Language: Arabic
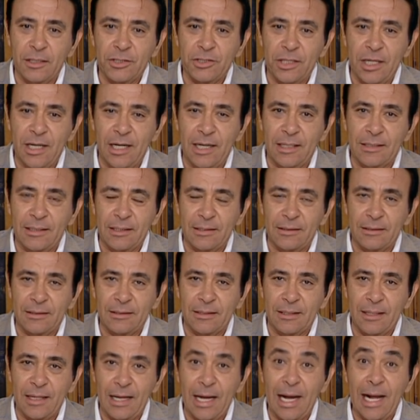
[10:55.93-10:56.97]

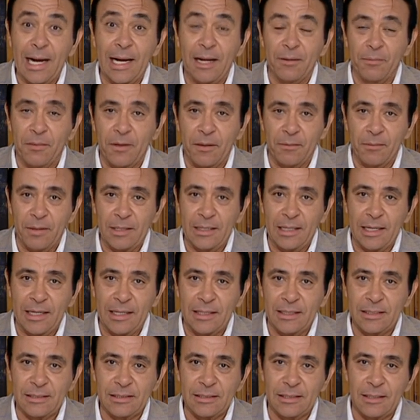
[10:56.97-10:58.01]
شهدت أغلب
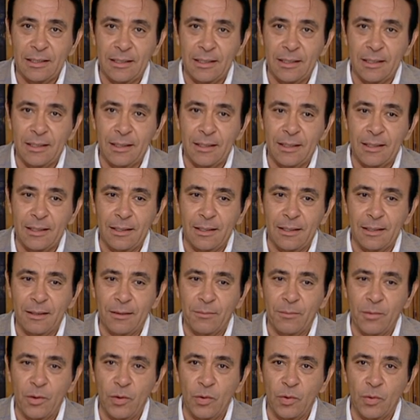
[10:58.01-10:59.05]
المدارس
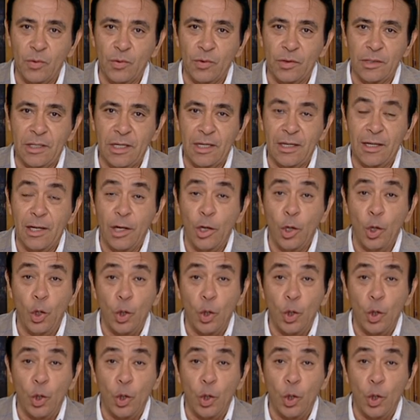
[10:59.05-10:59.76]
الموجودة آه،